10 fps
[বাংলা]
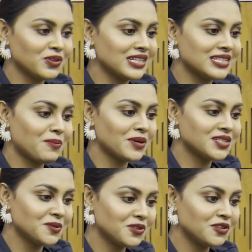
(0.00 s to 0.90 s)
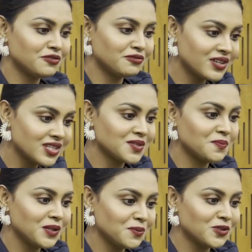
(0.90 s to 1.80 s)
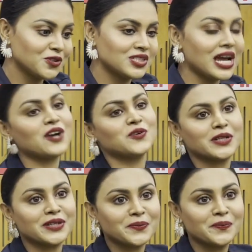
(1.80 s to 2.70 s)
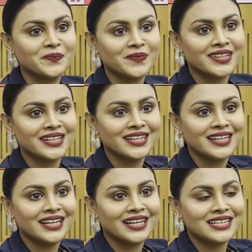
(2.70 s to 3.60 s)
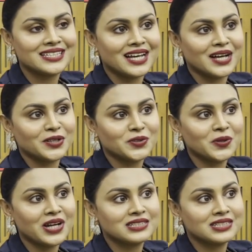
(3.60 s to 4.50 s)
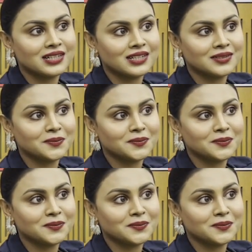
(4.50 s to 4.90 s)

মনে আছে আমার জীবনের ফার্স্ট বিলবোর্ড হচ্ছে আড়ংয়ের এটা দুই হাজার